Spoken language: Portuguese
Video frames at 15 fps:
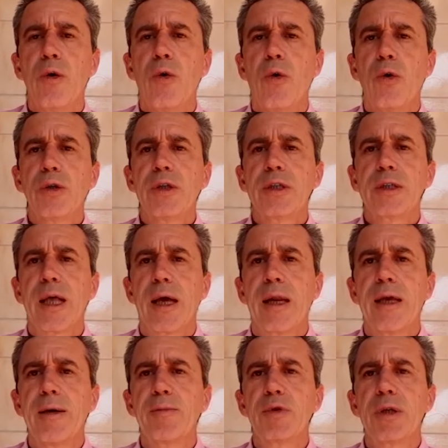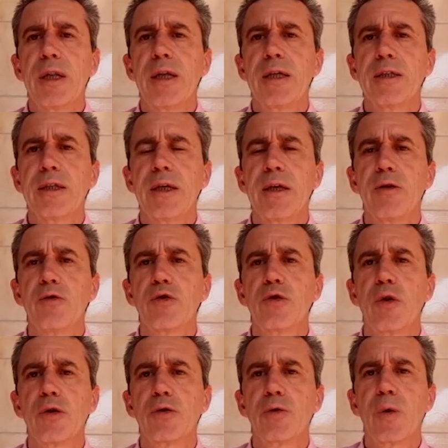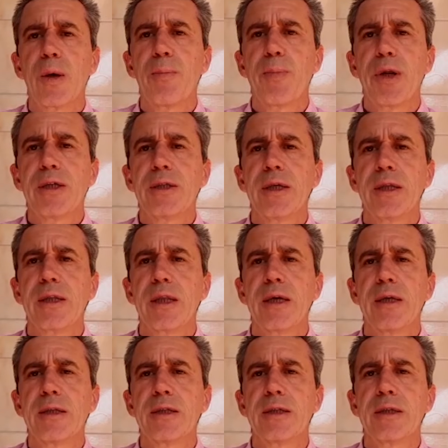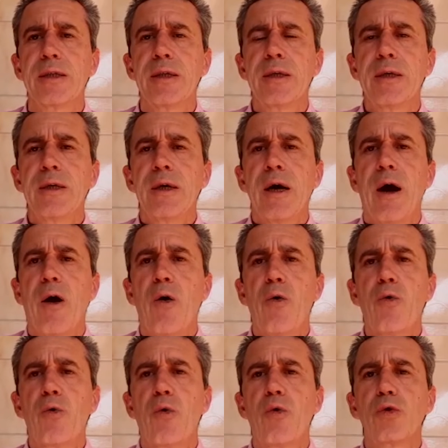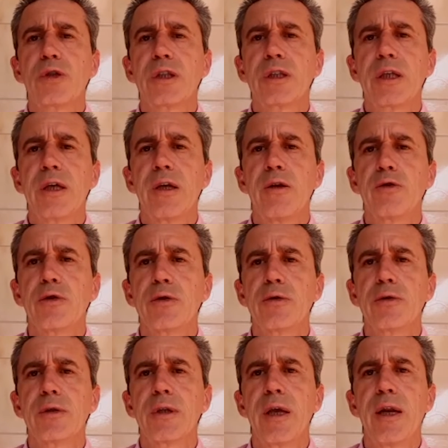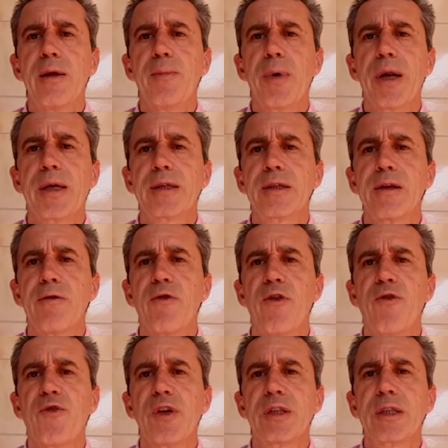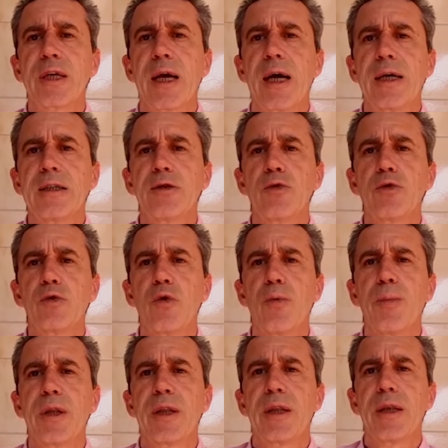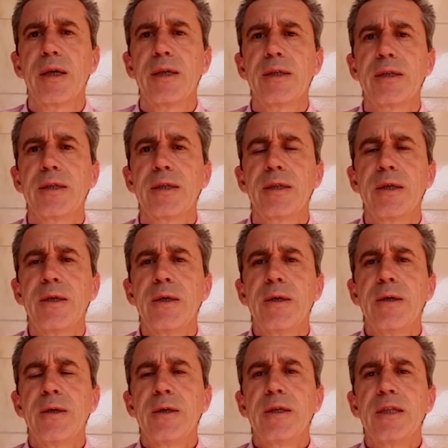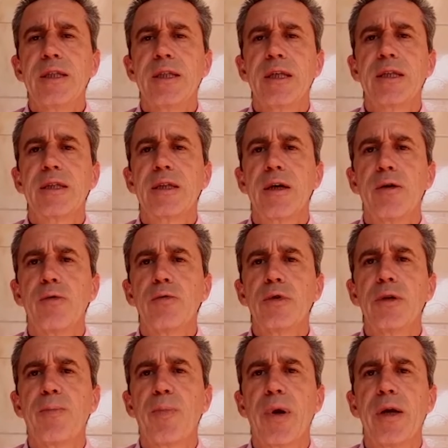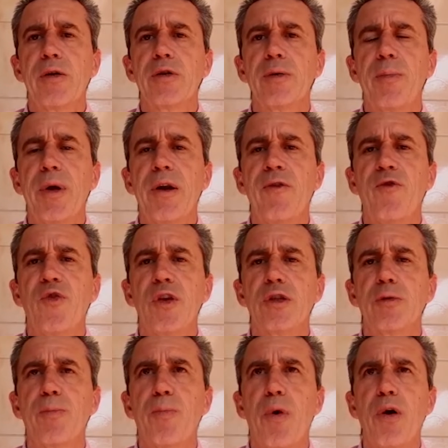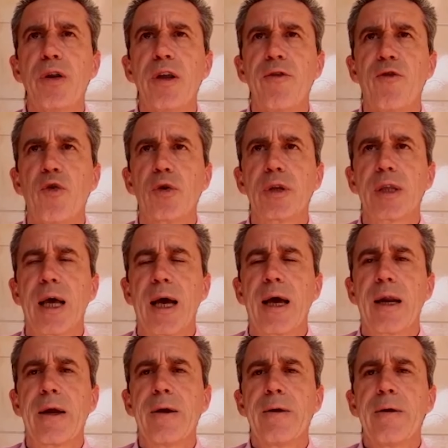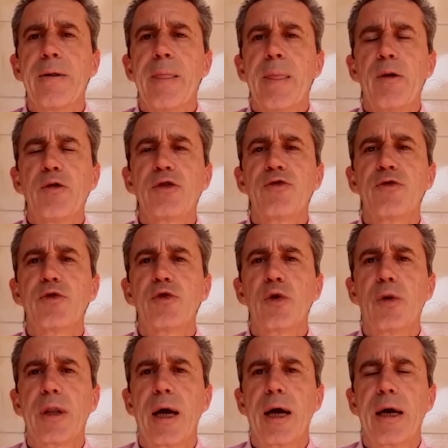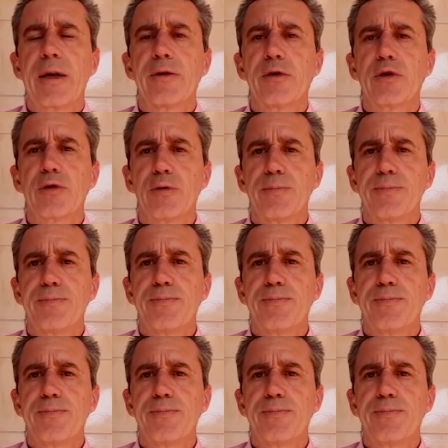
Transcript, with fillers: onde estaremos elegendo os nossos representantes aos conselhos deliberativo fiscais e aos comitês de gestão de plano de benefício. Podem votar os funcionários